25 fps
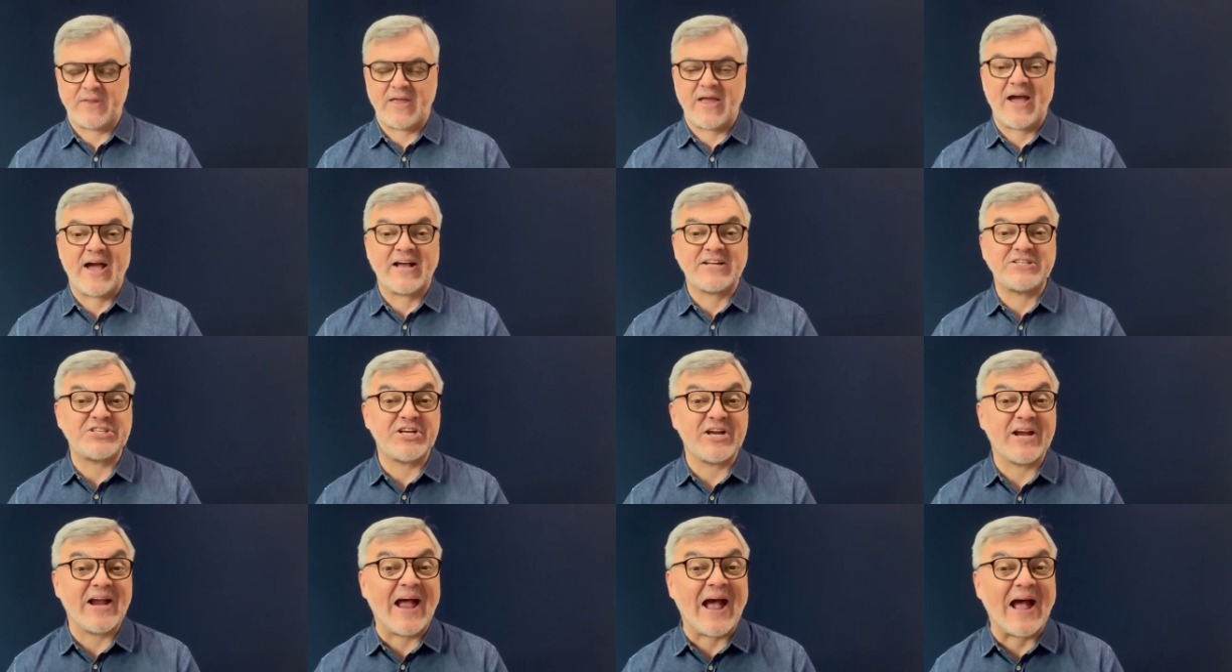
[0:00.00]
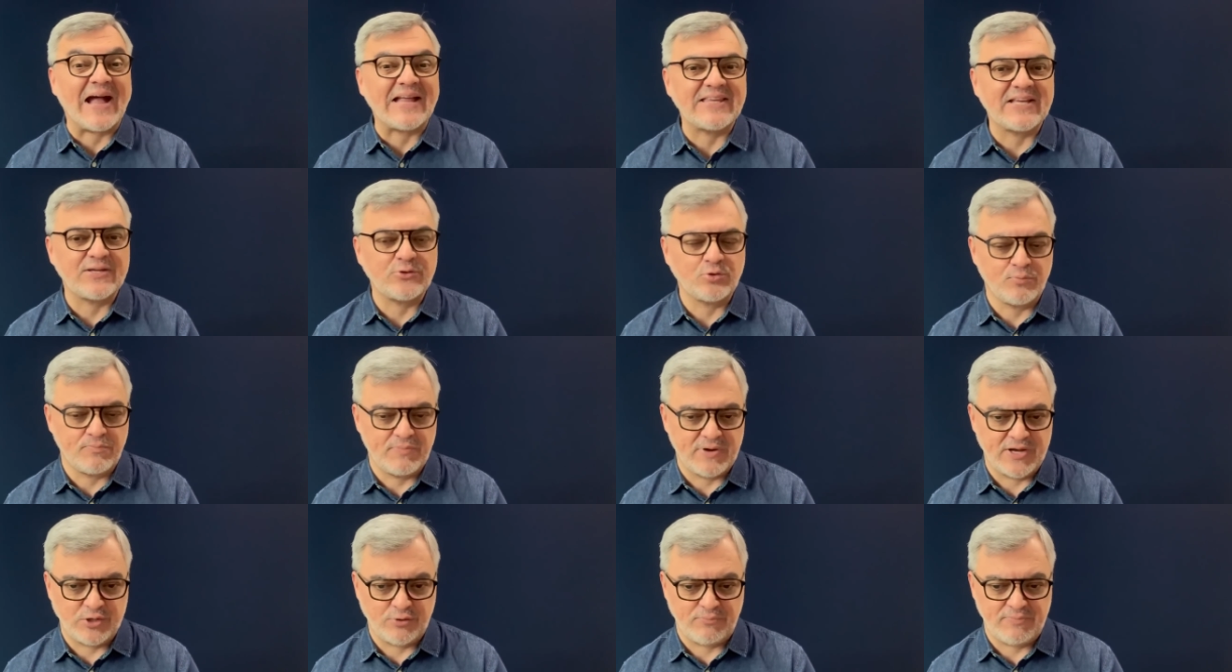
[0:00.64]
A chegada do
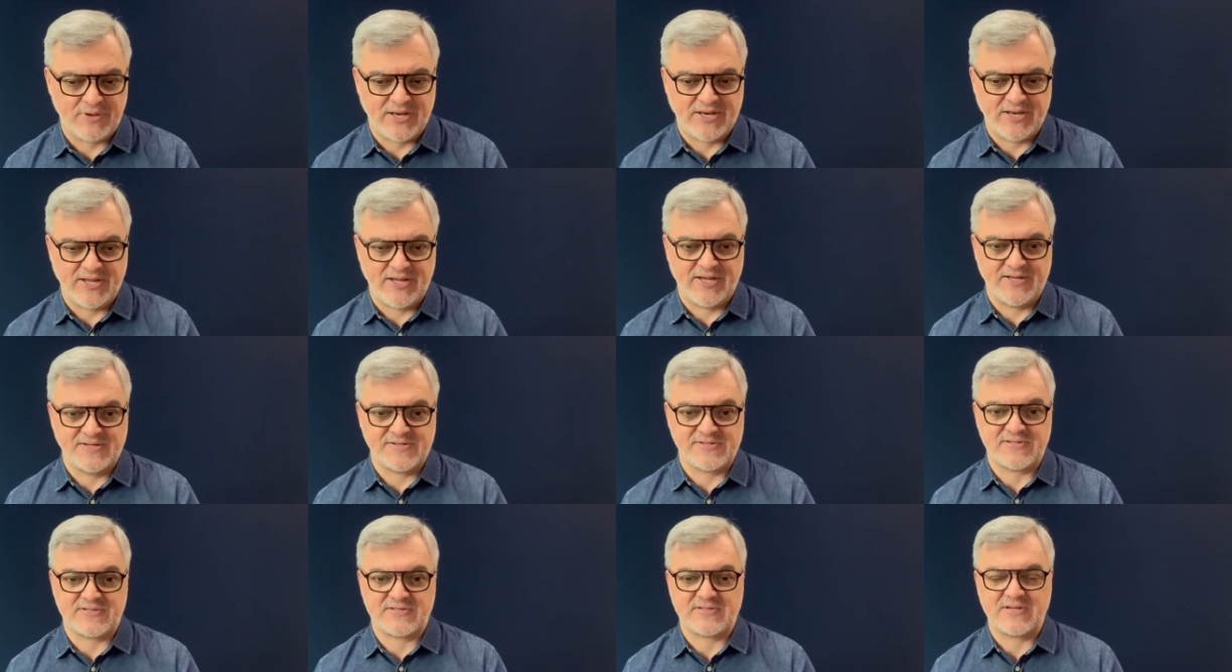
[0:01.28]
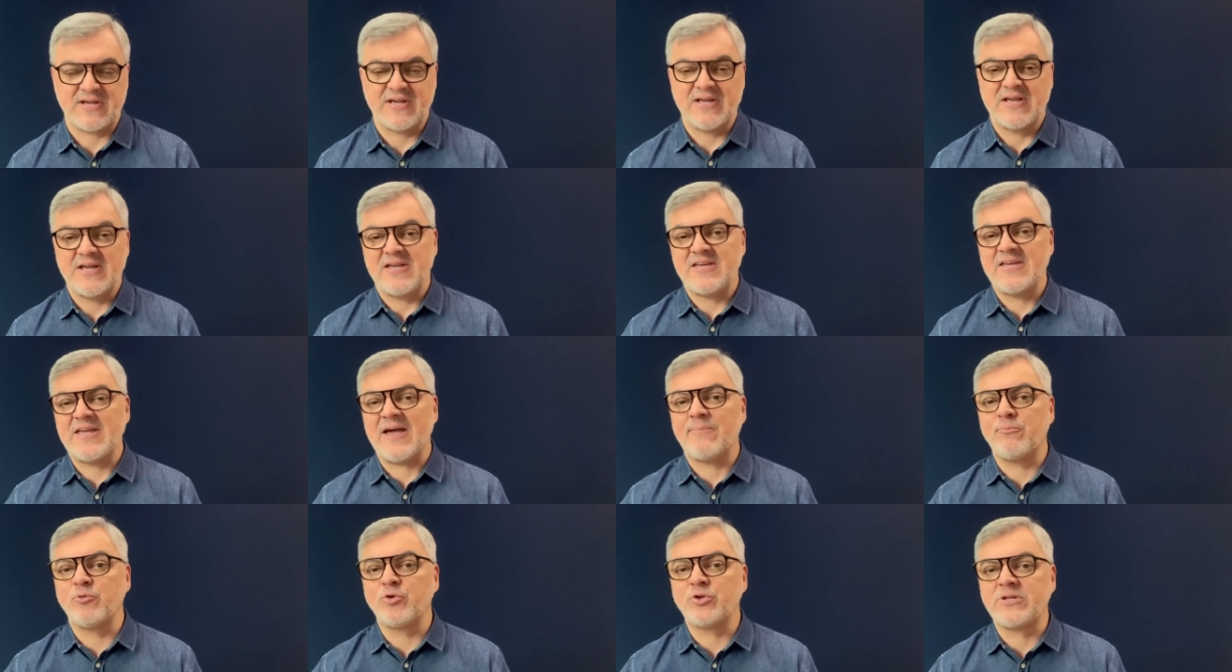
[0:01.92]
Mano Menezes e
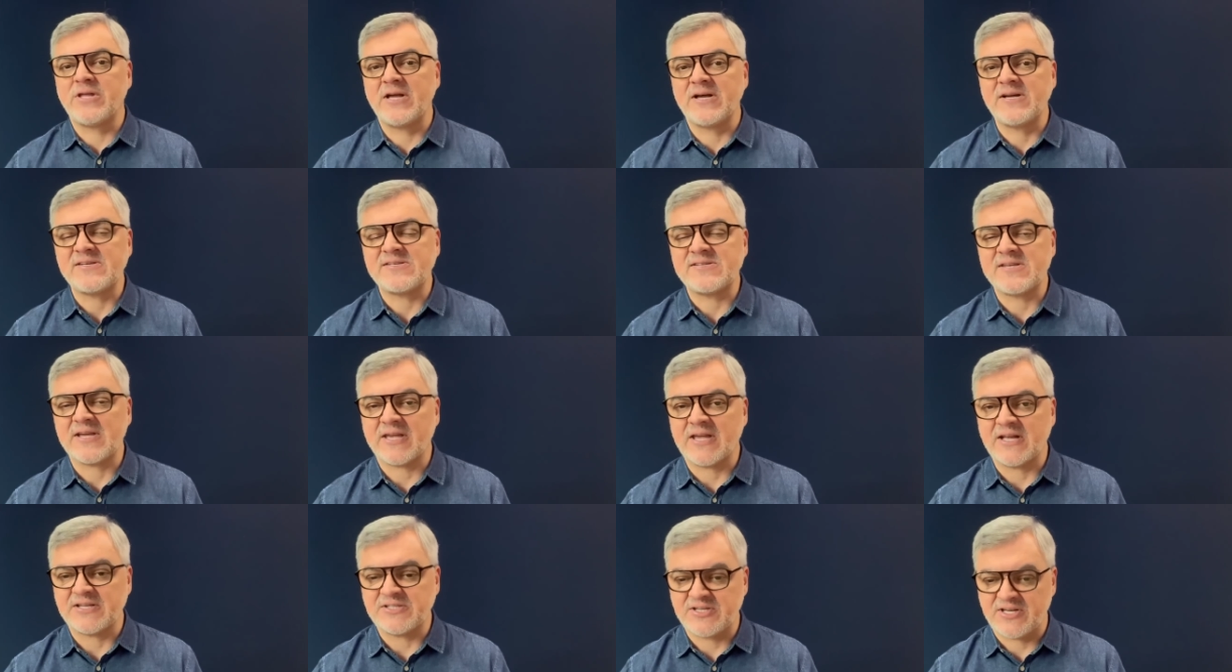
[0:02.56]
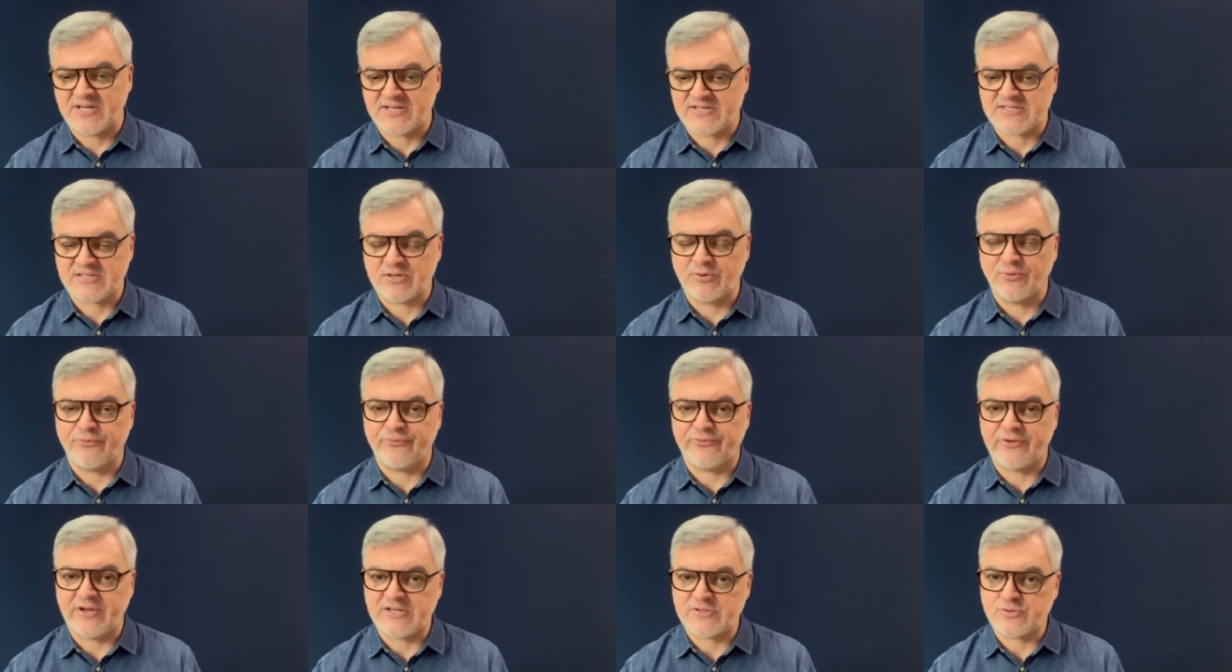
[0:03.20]
a mudança que a direção
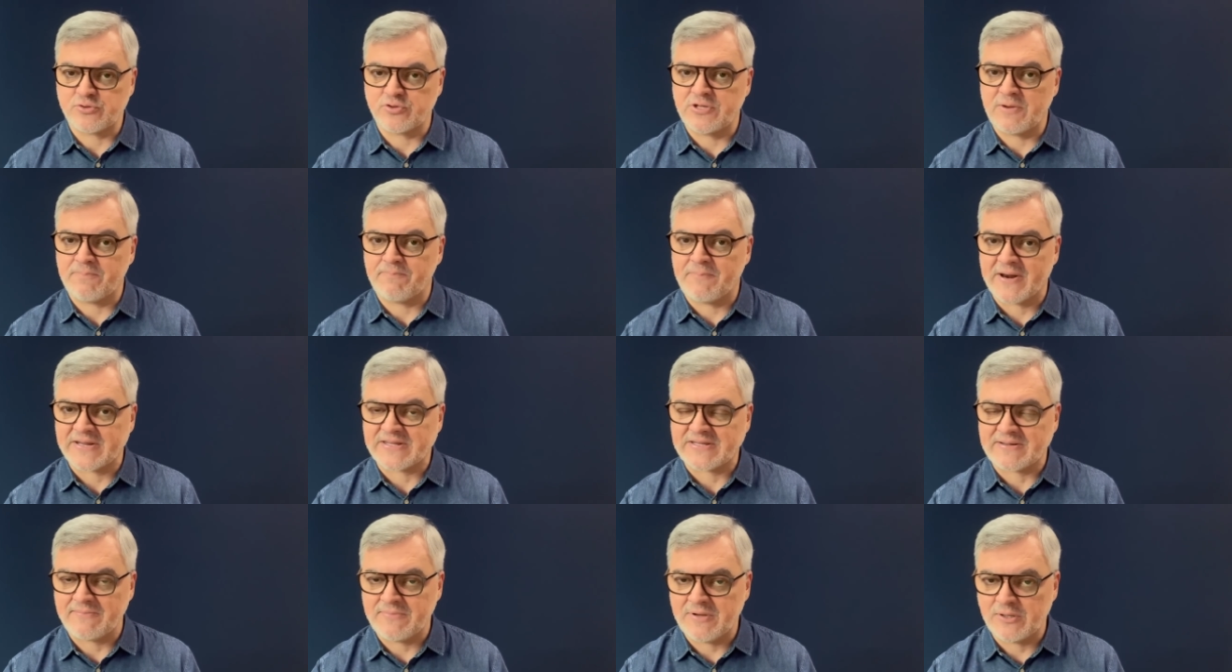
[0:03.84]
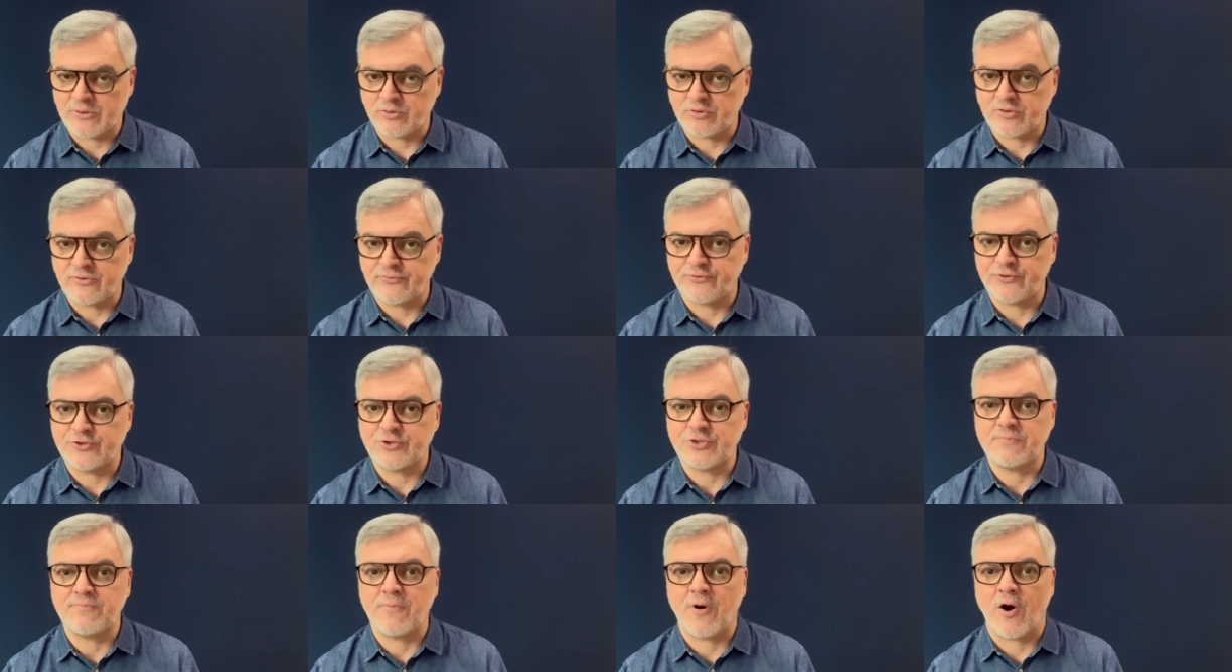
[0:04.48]
fez no departamento de
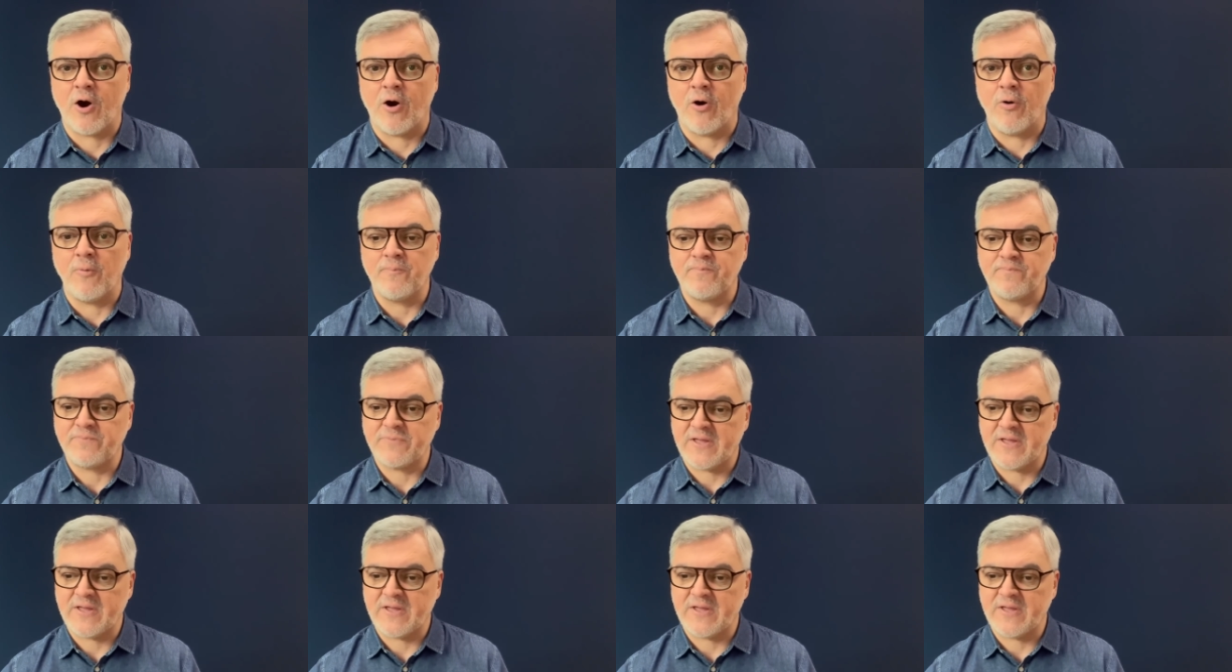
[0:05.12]
futebol,